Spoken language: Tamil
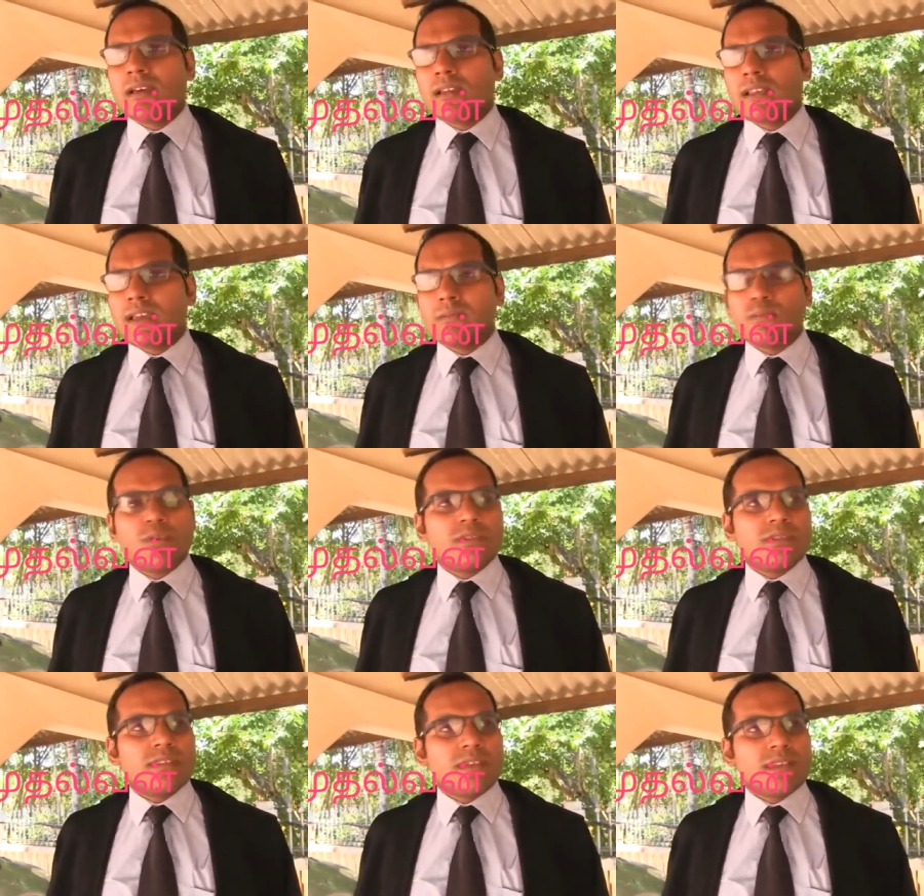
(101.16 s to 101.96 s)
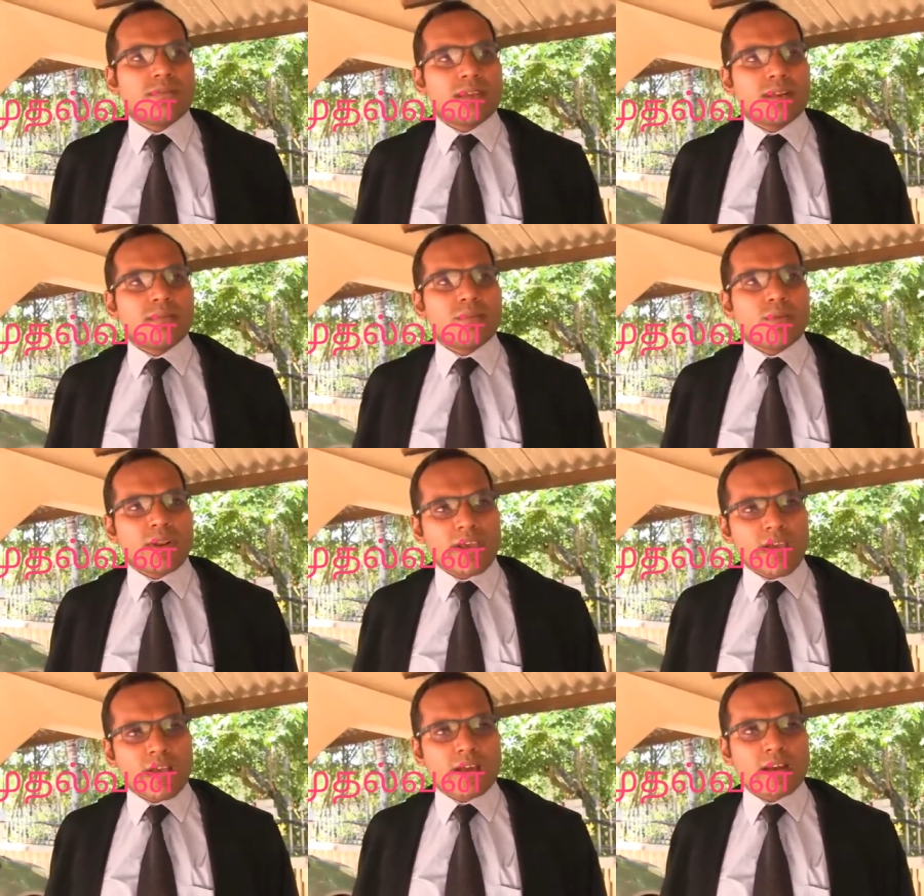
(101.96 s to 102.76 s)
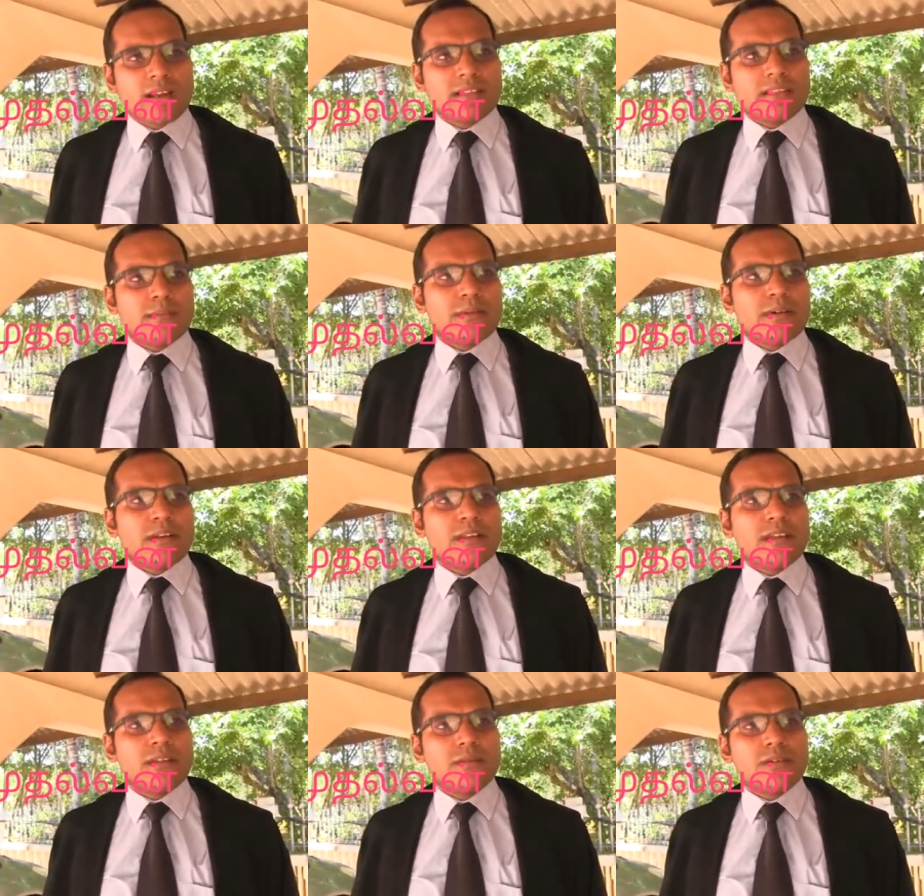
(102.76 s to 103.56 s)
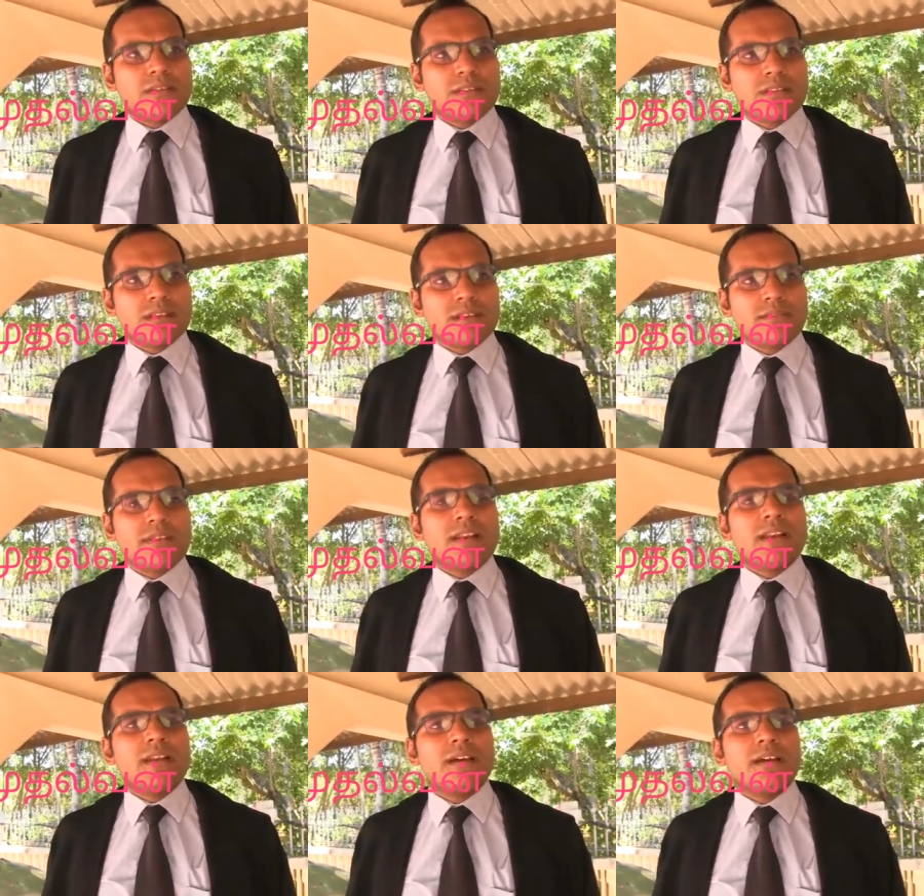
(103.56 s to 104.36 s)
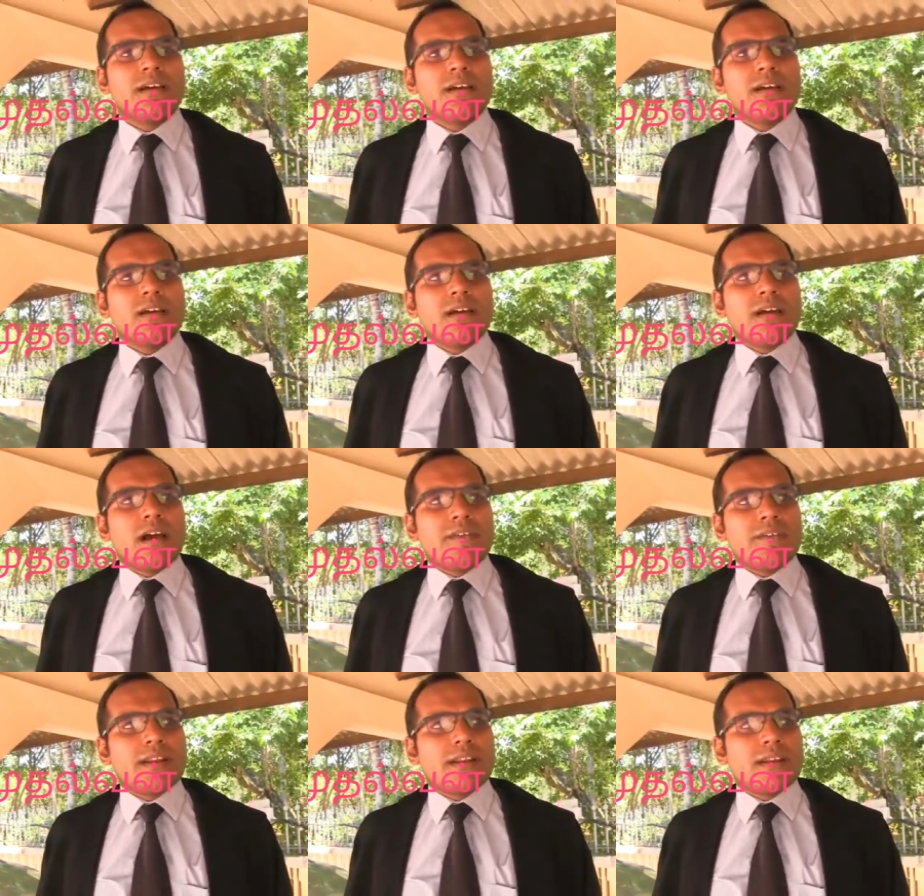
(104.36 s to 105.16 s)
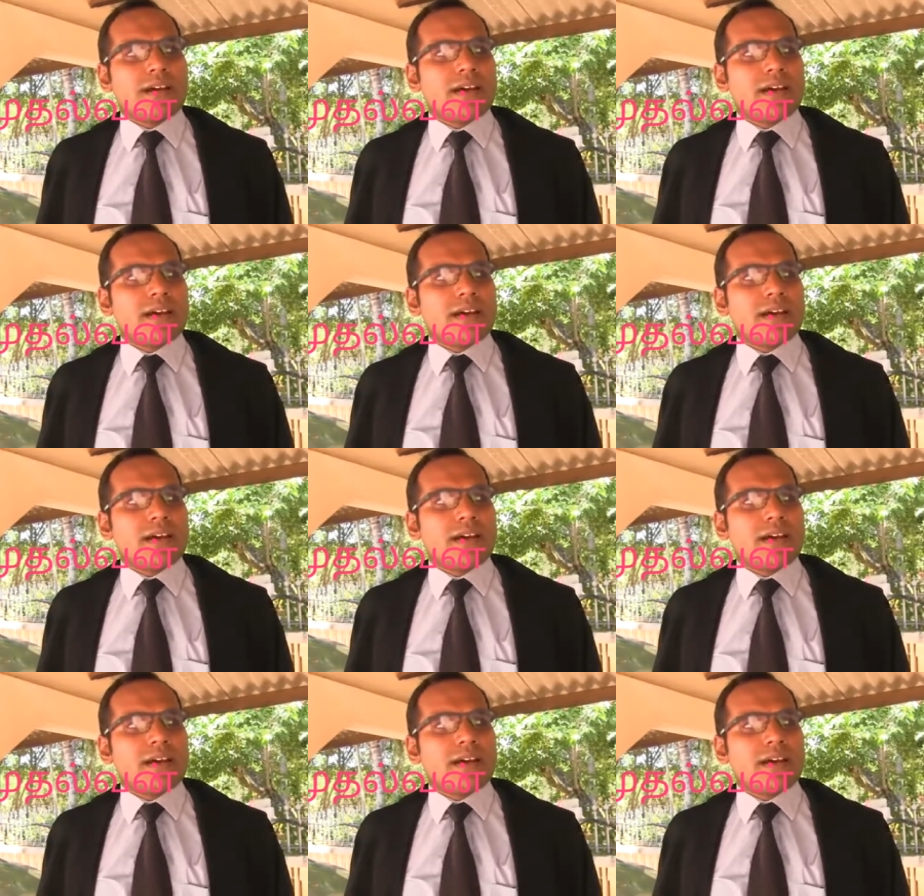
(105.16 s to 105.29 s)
நேர்முகத் தேர்வில் முறையாக நடத்தப்பட்ட நேர்முகத் தேர்வில் அவர்